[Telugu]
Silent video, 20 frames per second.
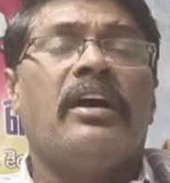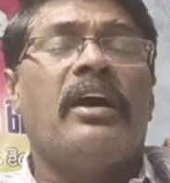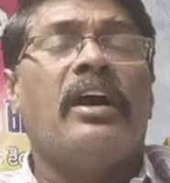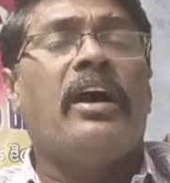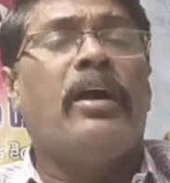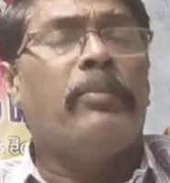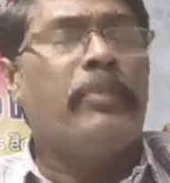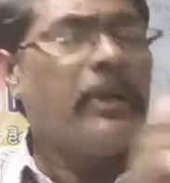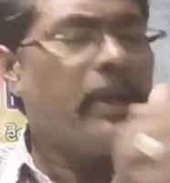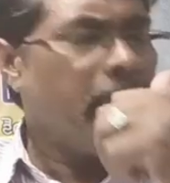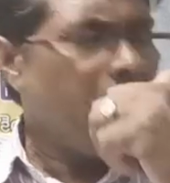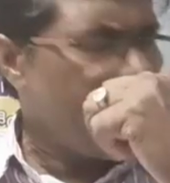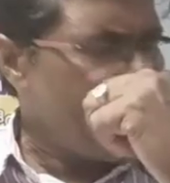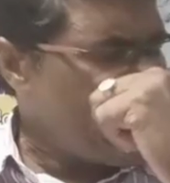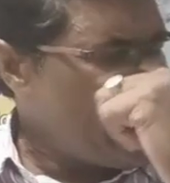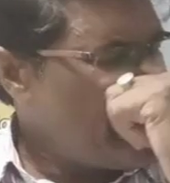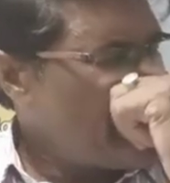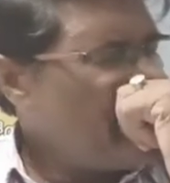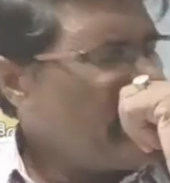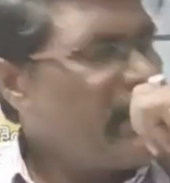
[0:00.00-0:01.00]
ఆ
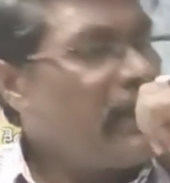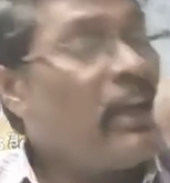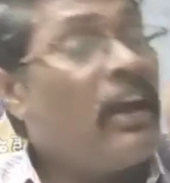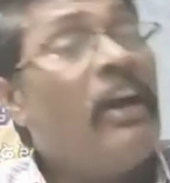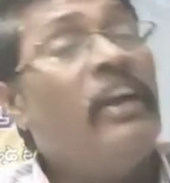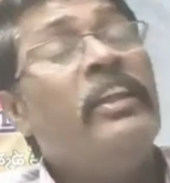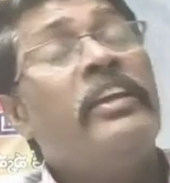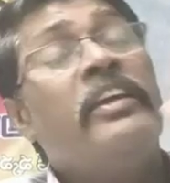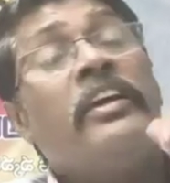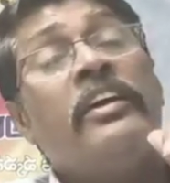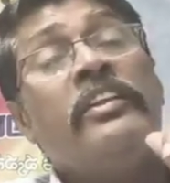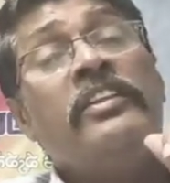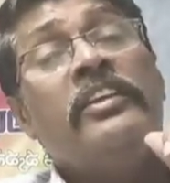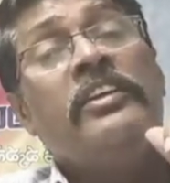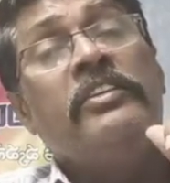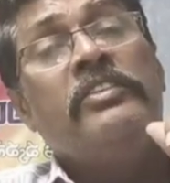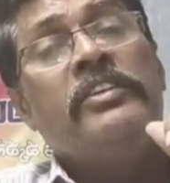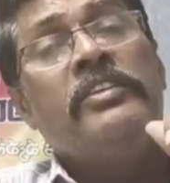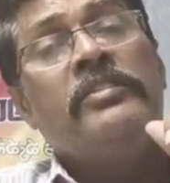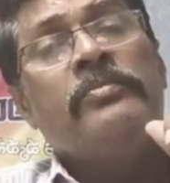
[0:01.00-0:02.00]
పరాశక్తి
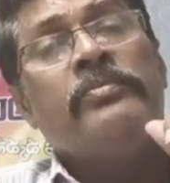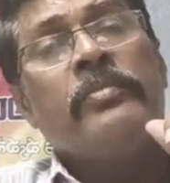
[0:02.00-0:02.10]
కాళికాదేవి